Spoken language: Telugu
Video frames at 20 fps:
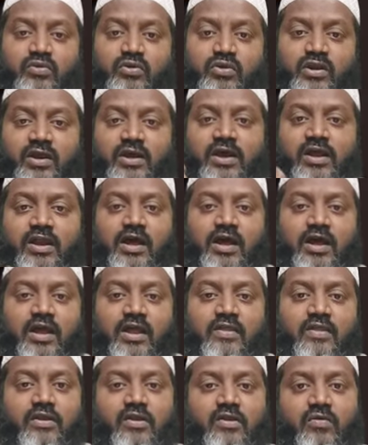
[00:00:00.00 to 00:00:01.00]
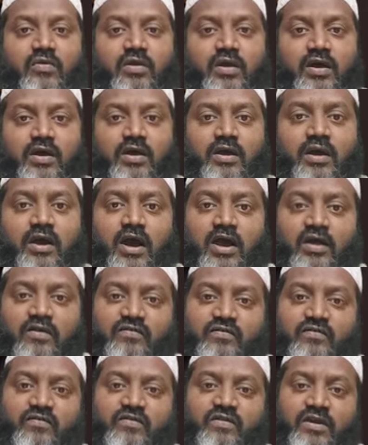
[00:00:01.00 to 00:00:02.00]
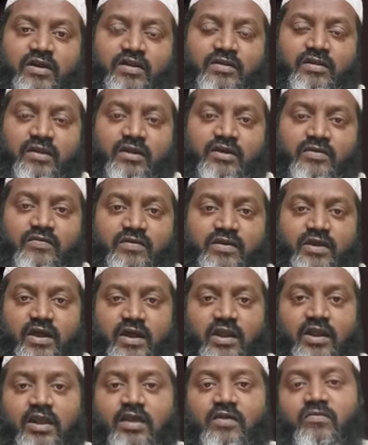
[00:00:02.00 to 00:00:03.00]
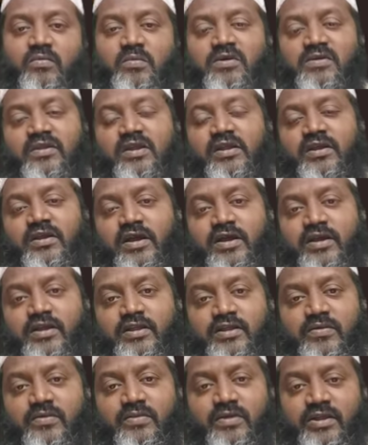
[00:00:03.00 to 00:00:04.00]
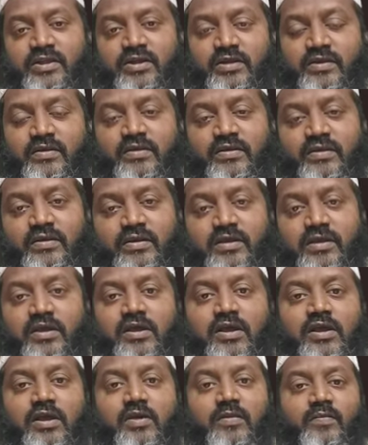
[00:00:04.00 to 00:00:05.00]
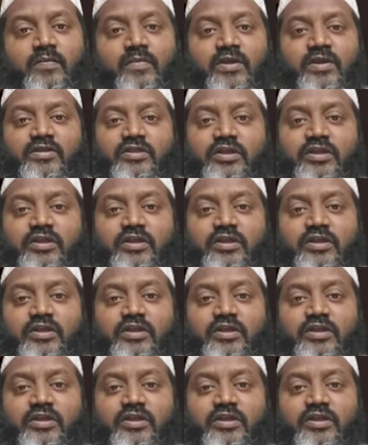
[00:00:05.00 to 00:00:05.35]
మూడు రకాల ఆరాధనలు కూడా ఆ సృష్టికర్త అయినటువంటి అల్లాహ సుబాతాలకి అంకితం అని మరి